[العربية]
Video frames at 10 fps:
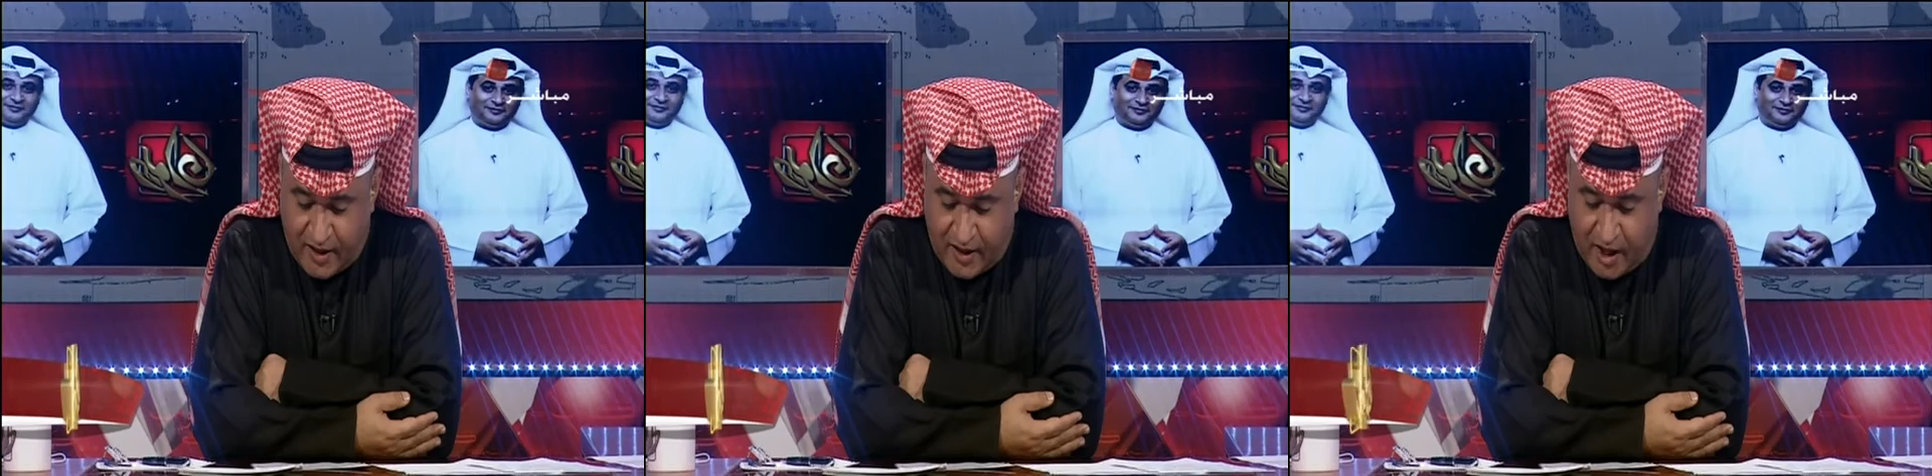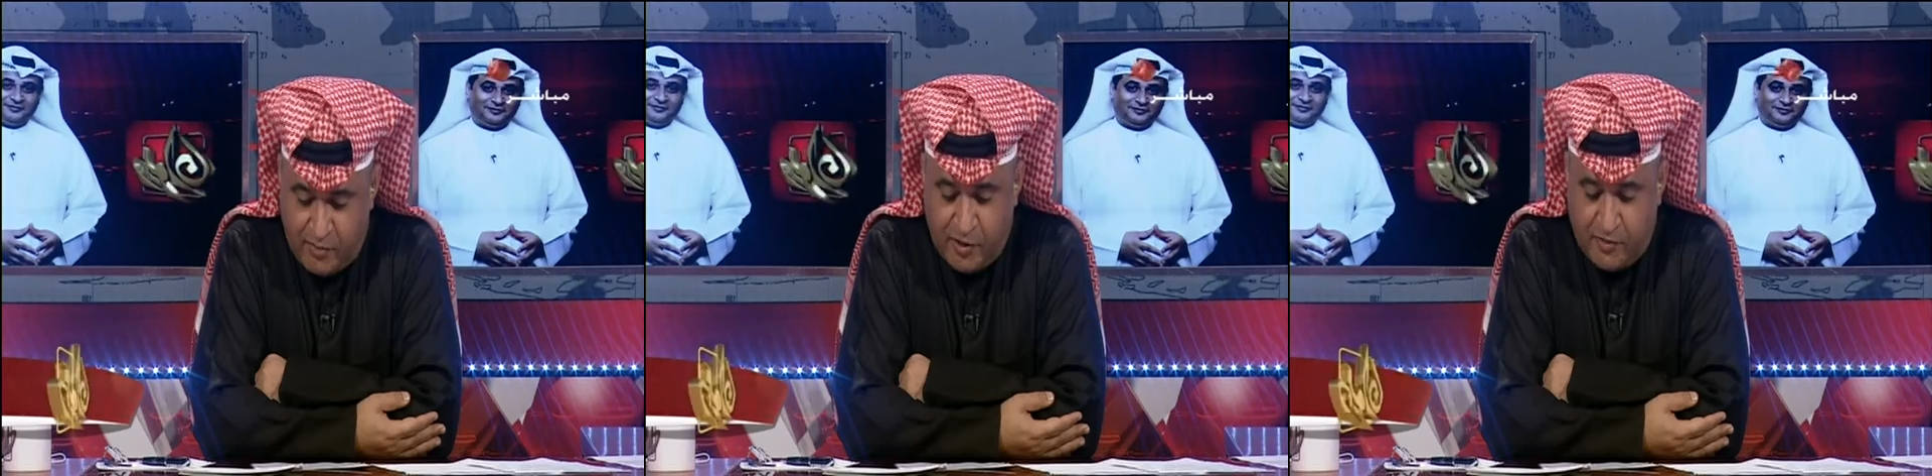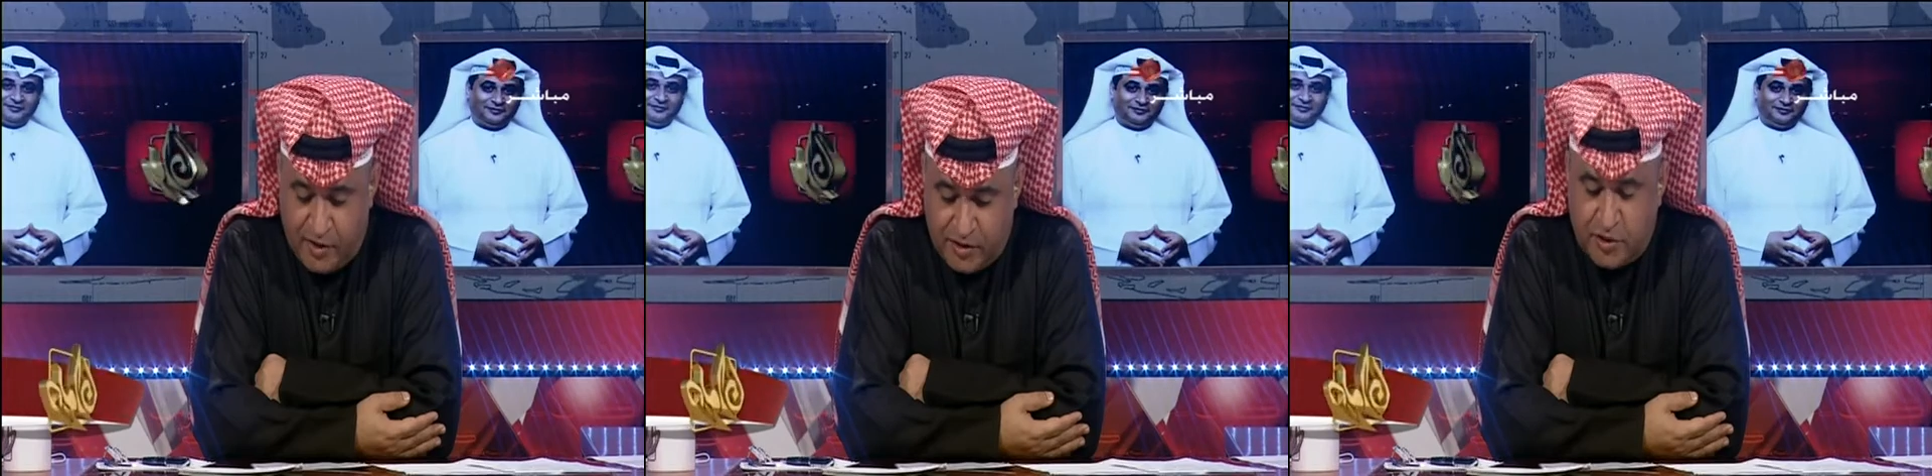
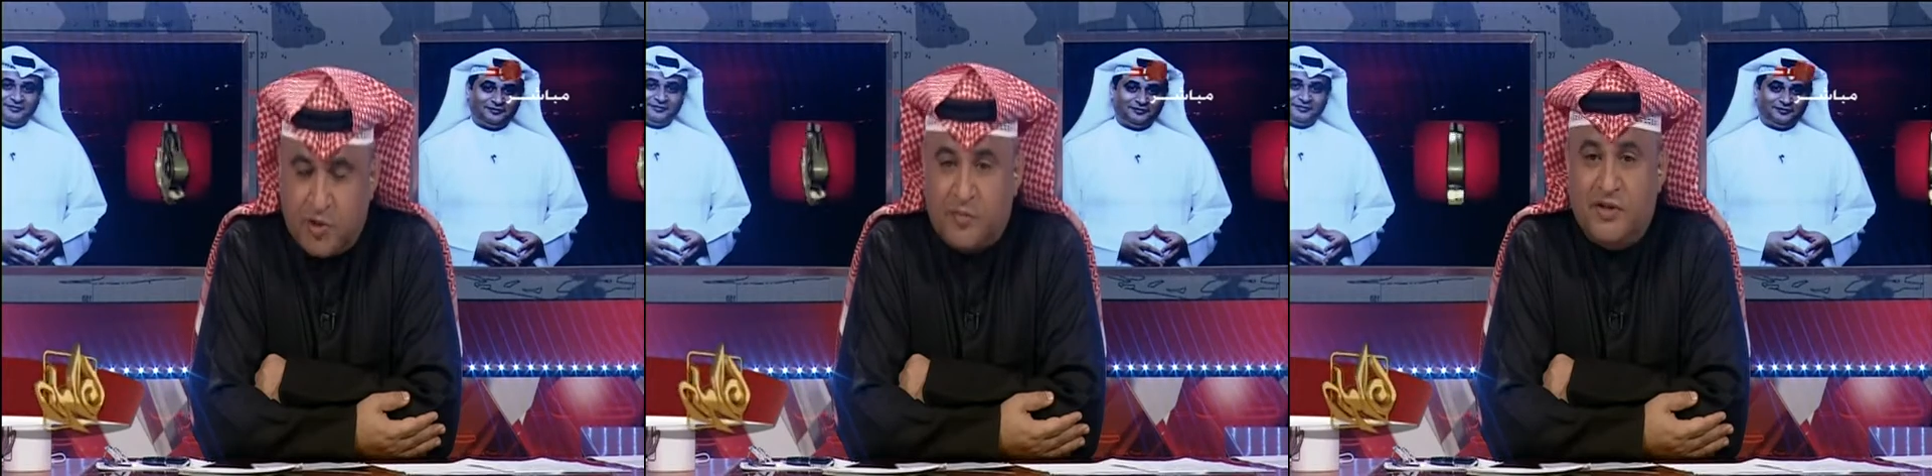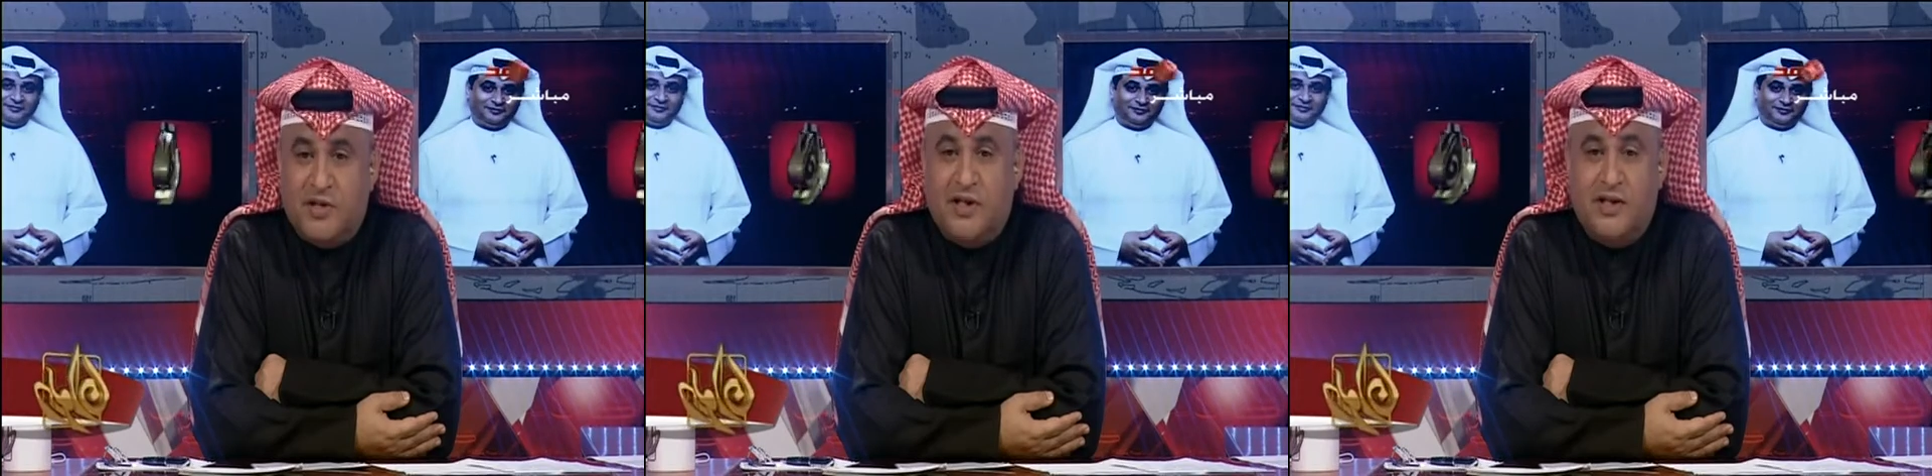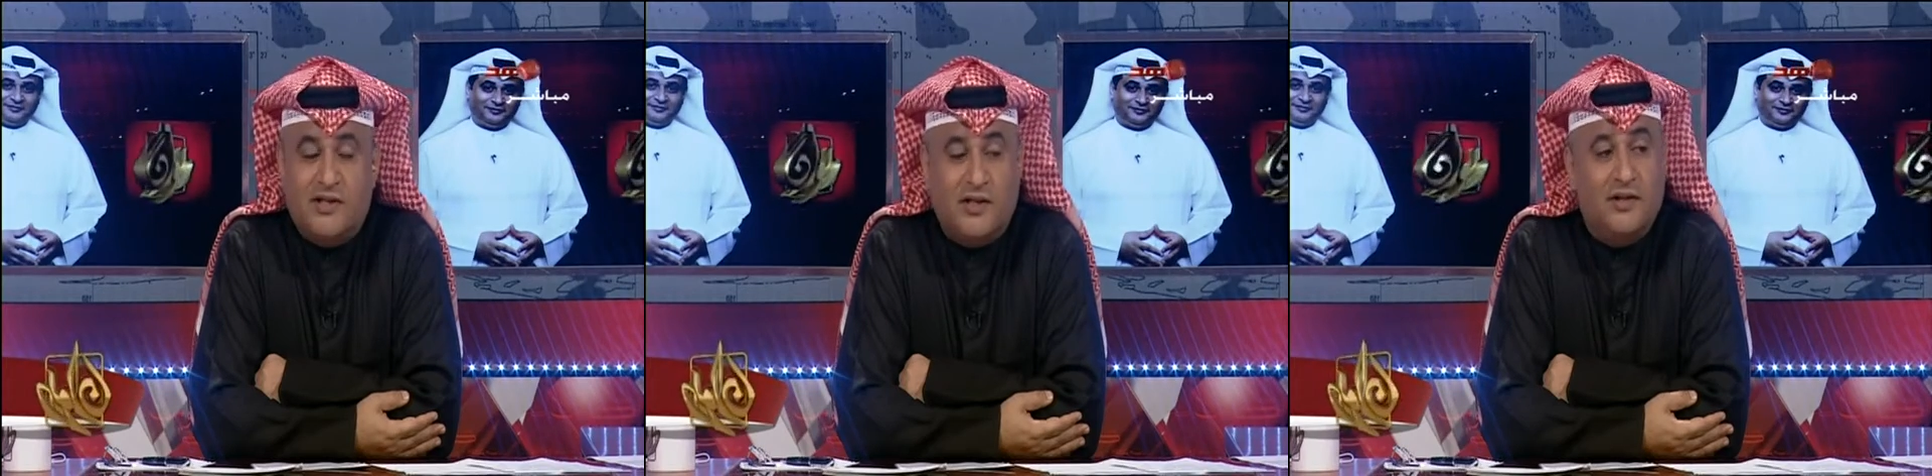حبيبنا الدكتور بدر
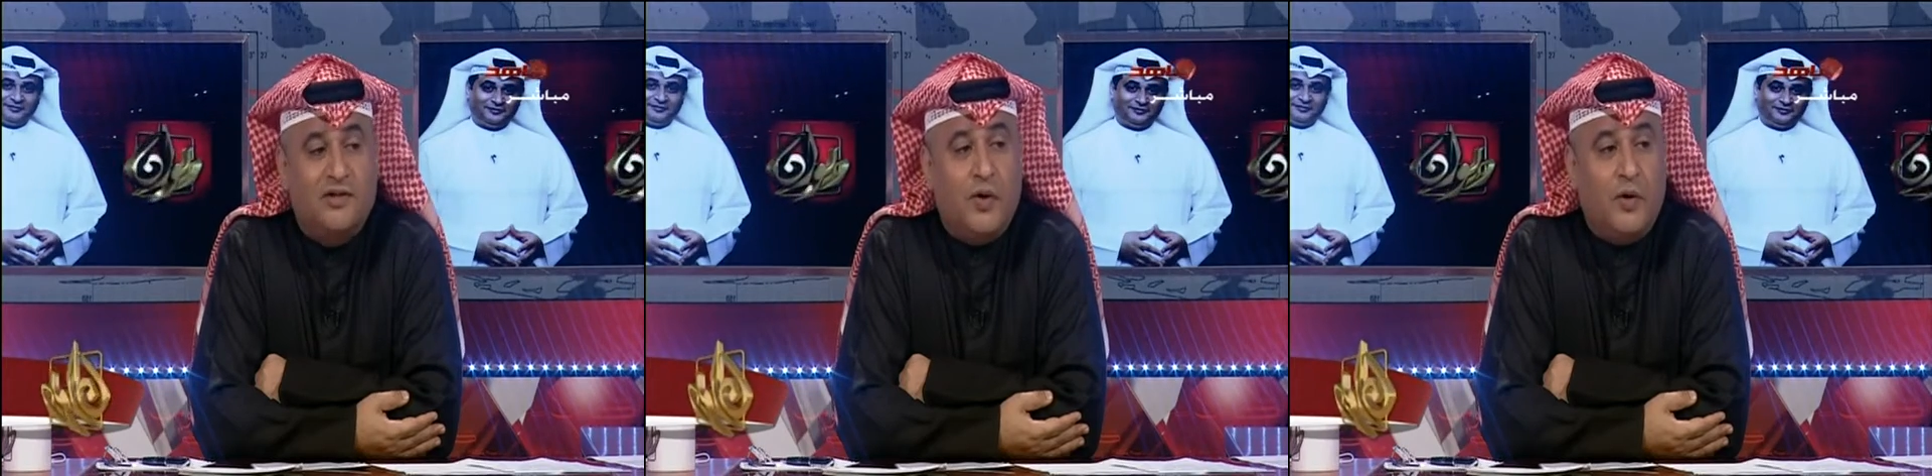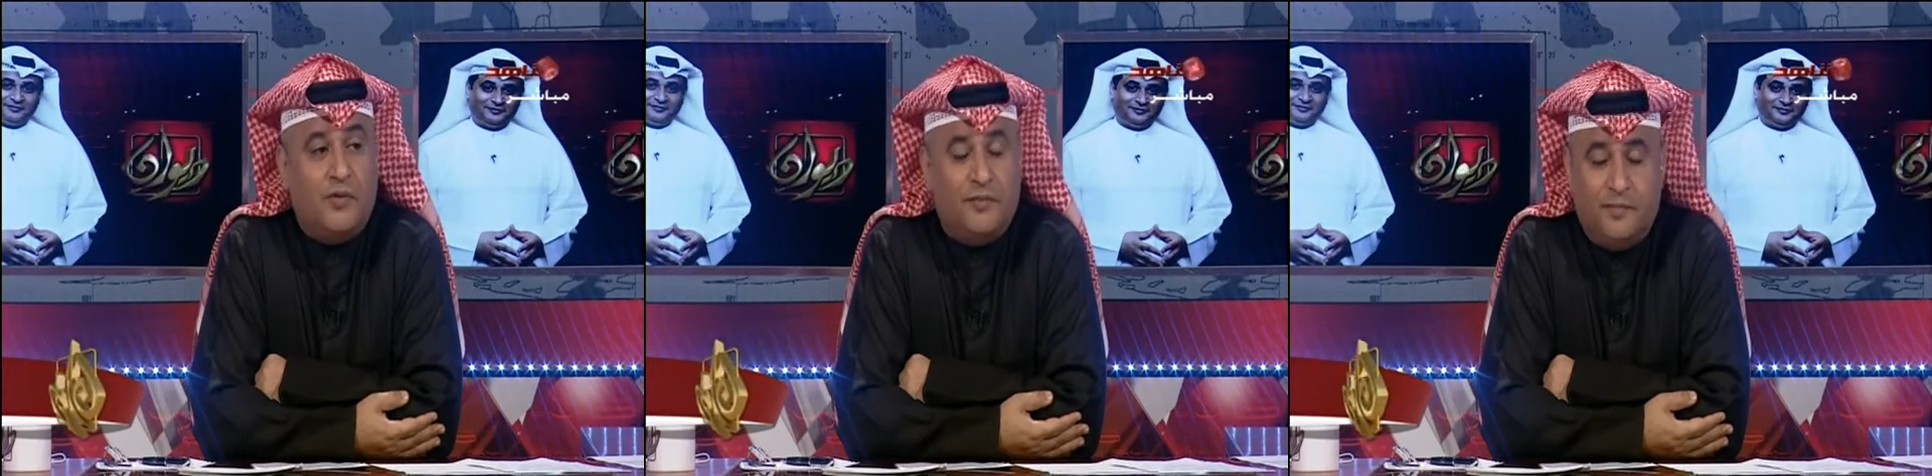العيسى دكتور